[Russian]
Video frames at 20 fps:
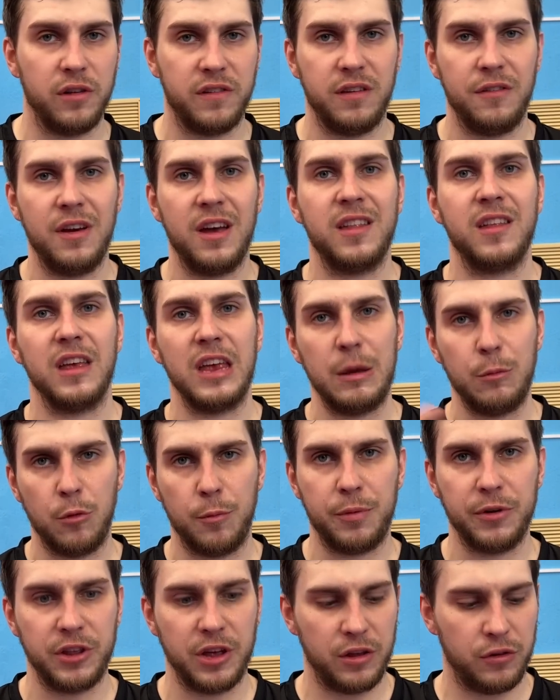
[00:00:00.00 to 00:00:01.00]
09 ему
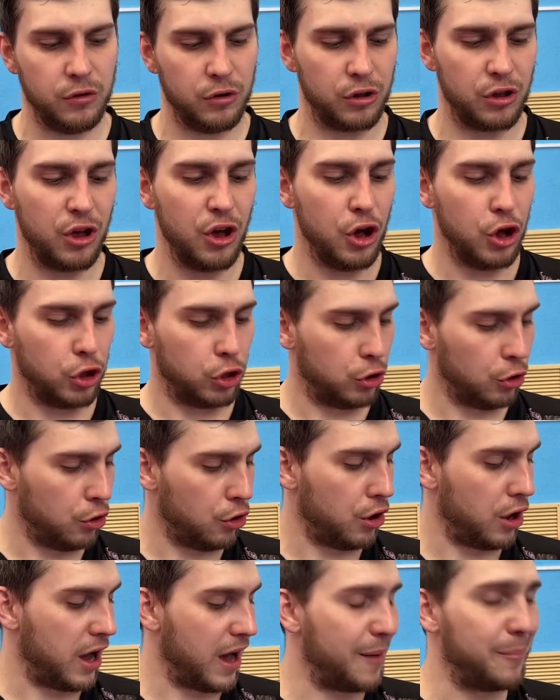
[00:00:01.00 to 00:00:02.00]
подойдет
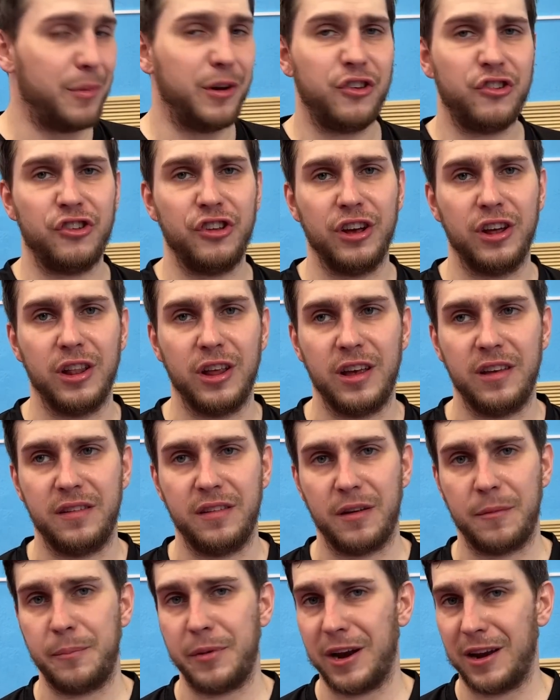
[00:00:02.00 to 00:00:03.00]
то обычный
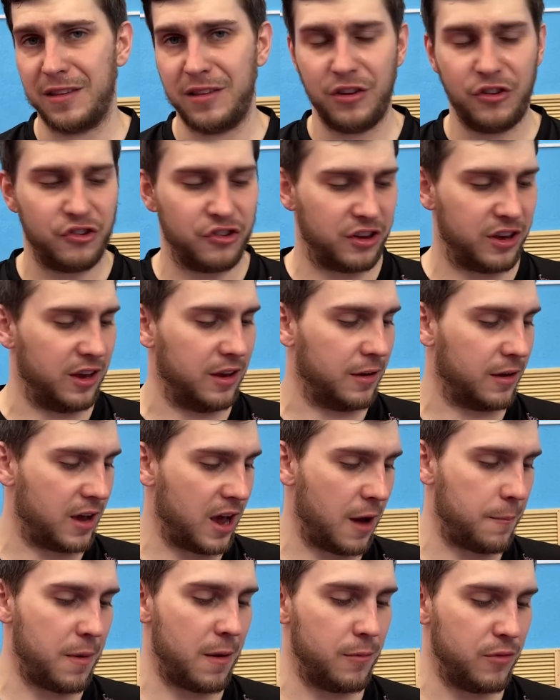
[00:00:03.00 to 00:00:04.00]
глейзер практически,
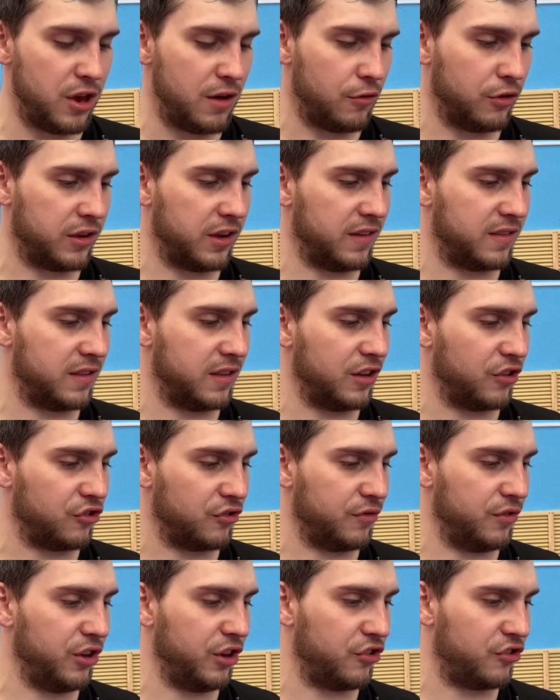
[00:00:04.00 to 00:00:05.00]
как по мне, вот если даже
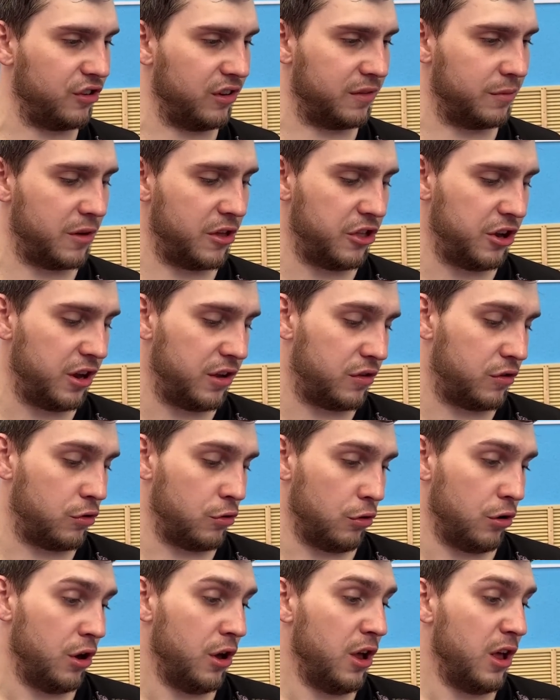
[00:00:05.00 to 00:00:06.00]
внешне смотреть,
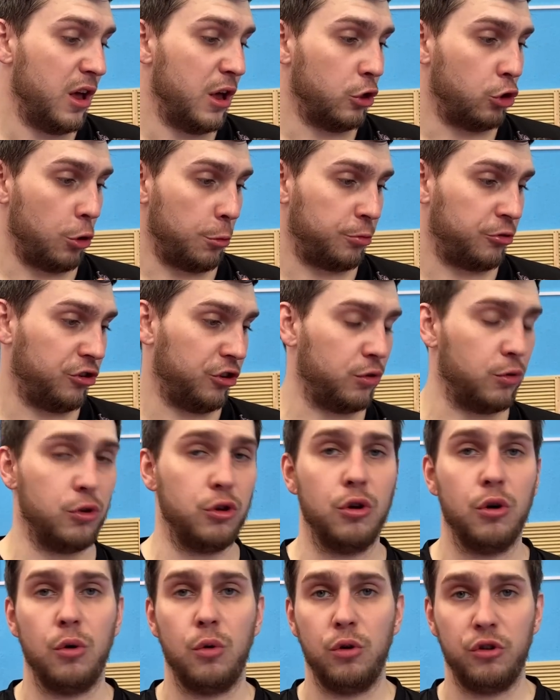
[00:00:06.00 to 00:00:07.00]
то топшит у
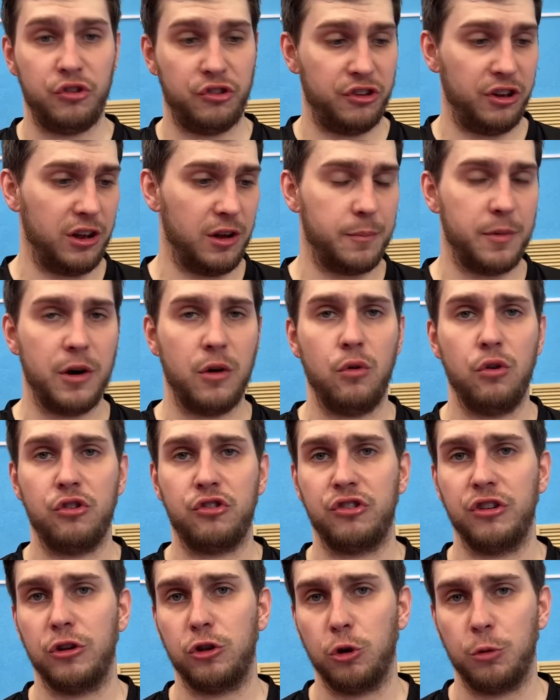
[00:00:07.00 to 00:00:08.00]
нее очень сильно похож
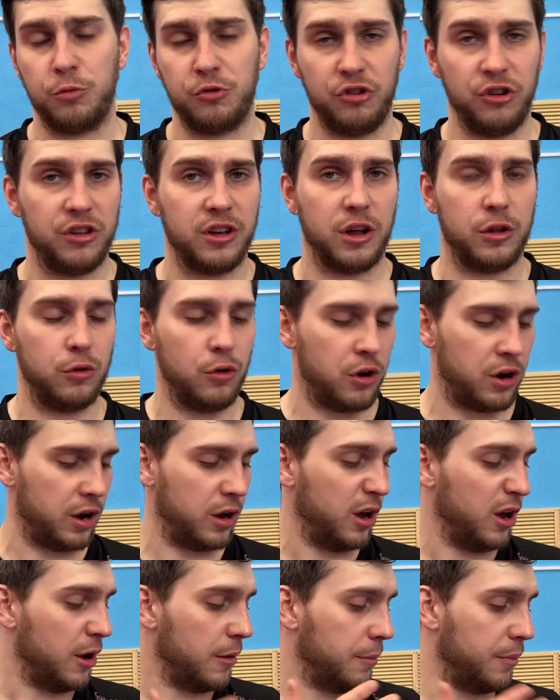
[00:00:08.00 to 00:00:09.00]
на топшит, который
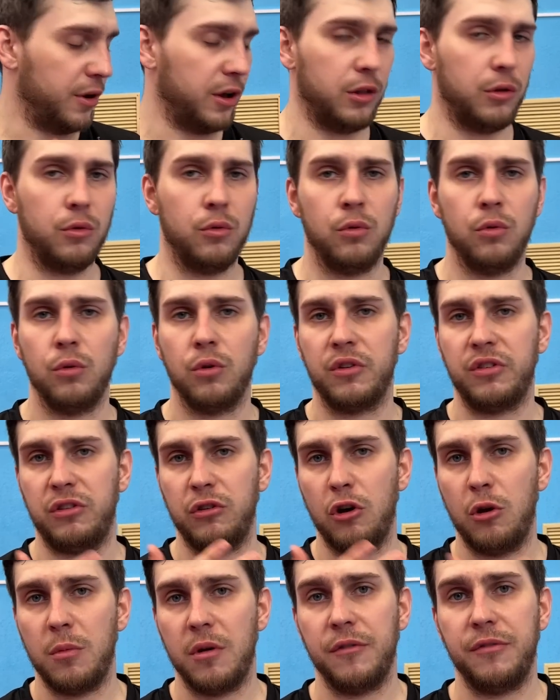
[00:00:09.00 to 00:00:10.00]
был у
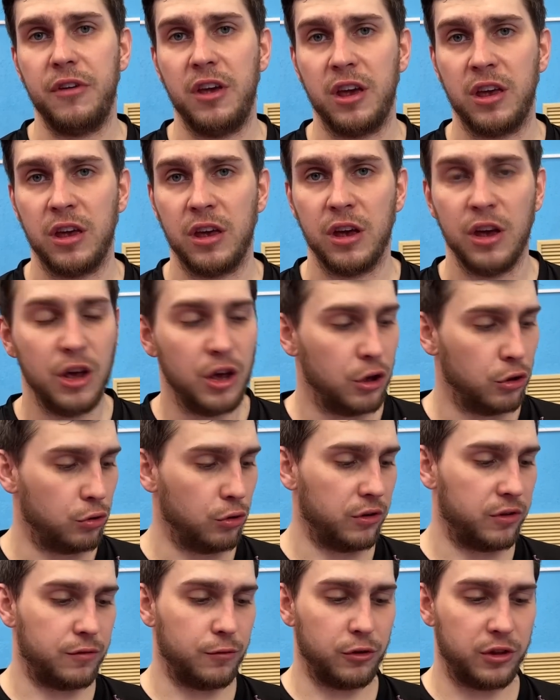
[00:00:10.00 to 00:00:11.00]
Ксиома Веги. То
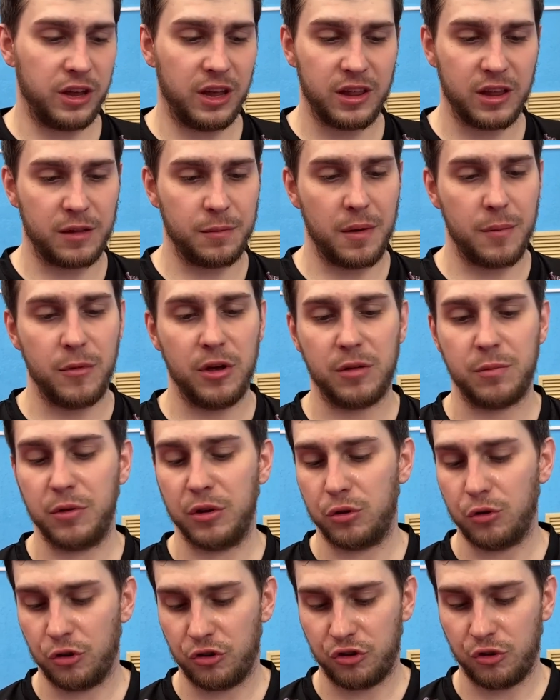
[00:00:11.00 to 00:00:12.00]
есть вот этот момент мне
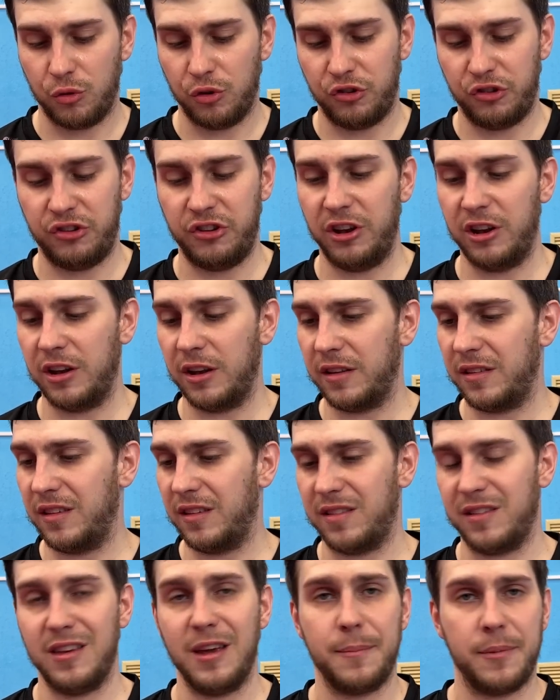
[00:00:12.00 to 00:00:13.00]
тоже очень сильно
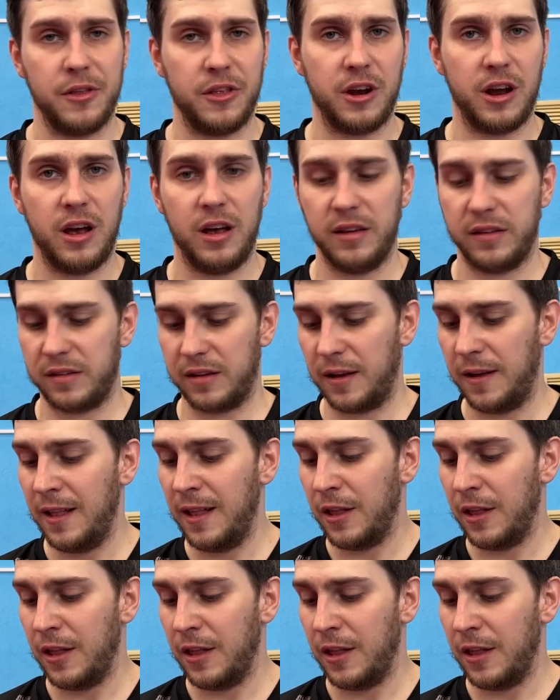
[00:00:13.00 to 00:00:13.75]
здесь не понравился.